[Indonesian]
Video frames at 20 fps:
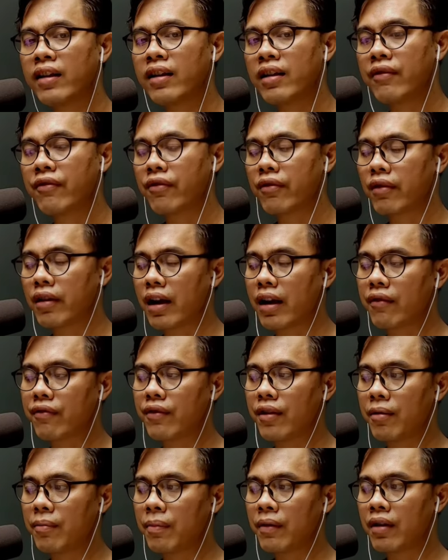ini di
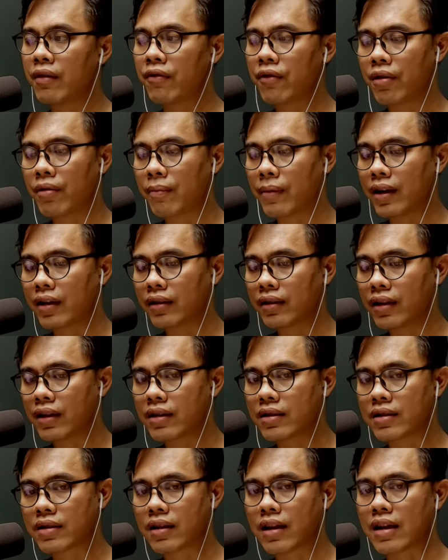FYP Voyo
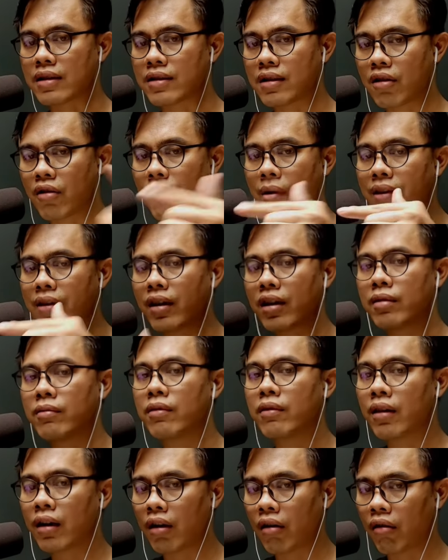Politics. Kasih komentar di
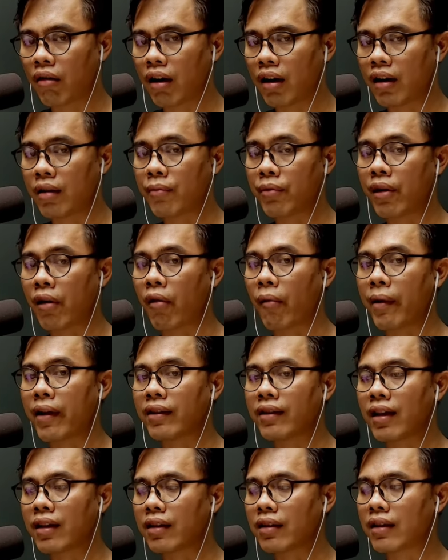bawah kalau kalian punya
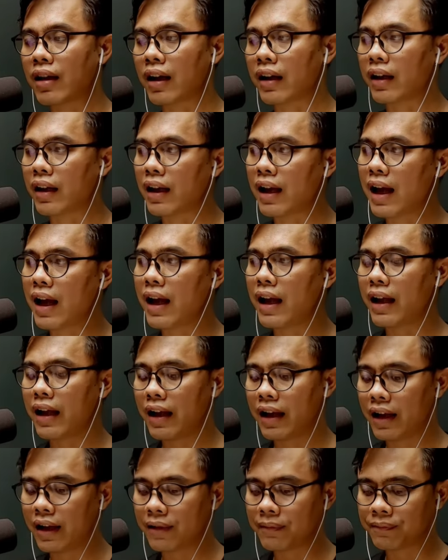komentar tentang
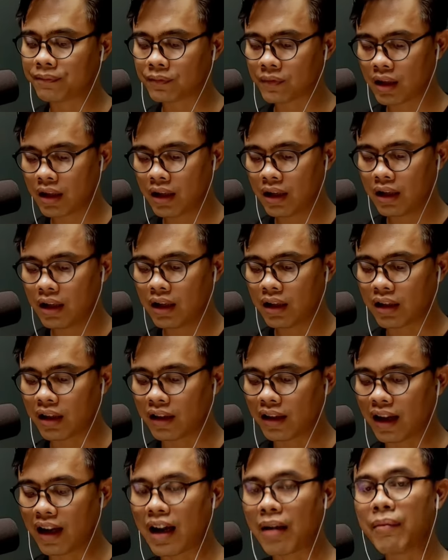IKN,
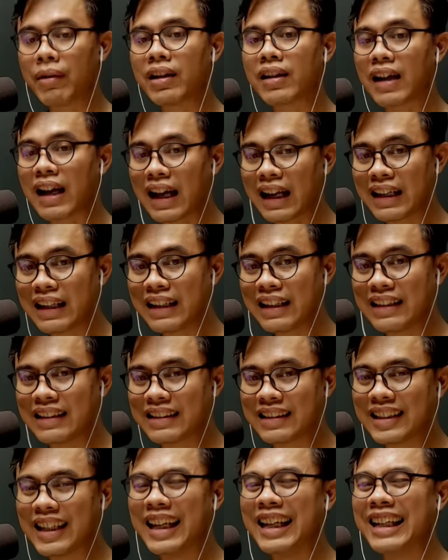tentang Amin Rais.